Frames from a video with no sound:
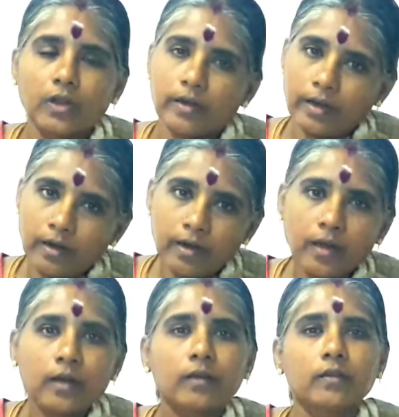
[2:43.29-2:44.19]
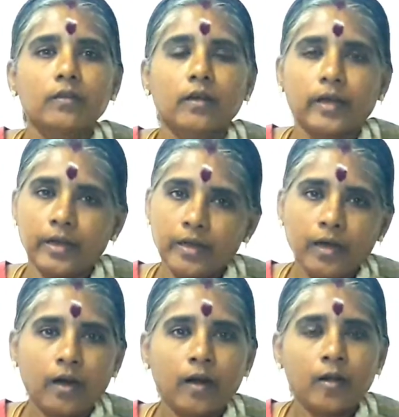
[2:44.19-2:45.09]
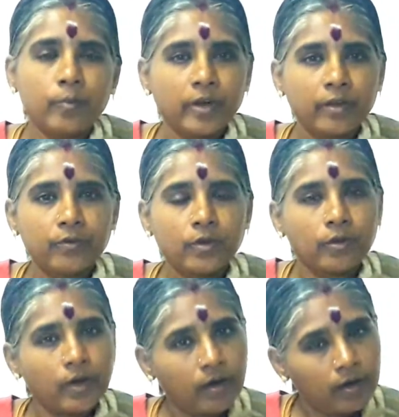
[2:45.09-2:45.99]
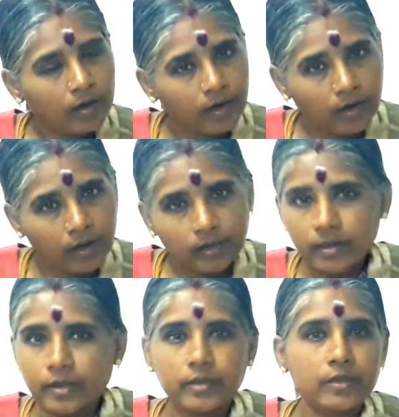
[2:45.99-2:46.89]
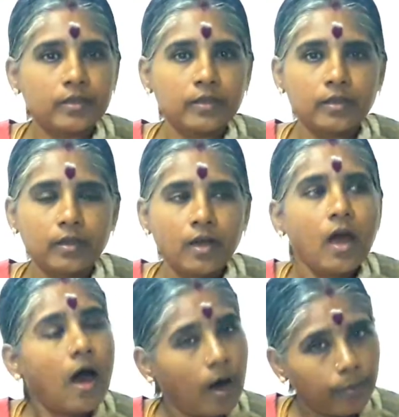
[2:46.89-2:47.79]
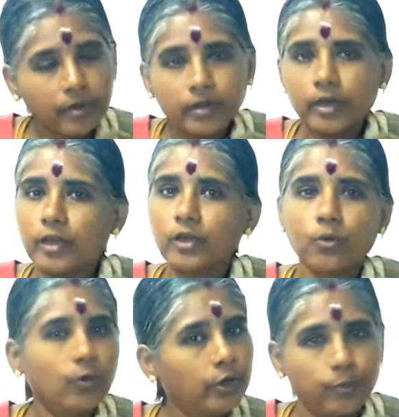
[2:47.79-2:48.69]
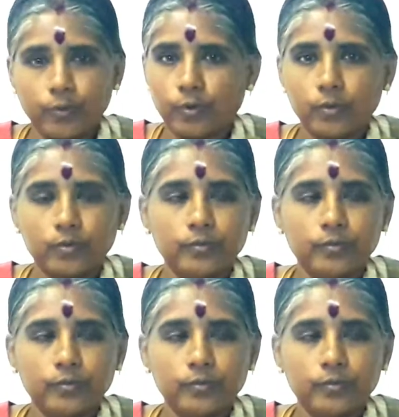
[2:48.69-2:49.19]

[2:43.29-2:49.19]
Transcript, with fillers: நல்லா கை கால் மறைவிடம் எல்லாம் நல்லா தேய்ச்சிட்டு அப்புறம்தான் நீங்கள் குளிக்க போகணும்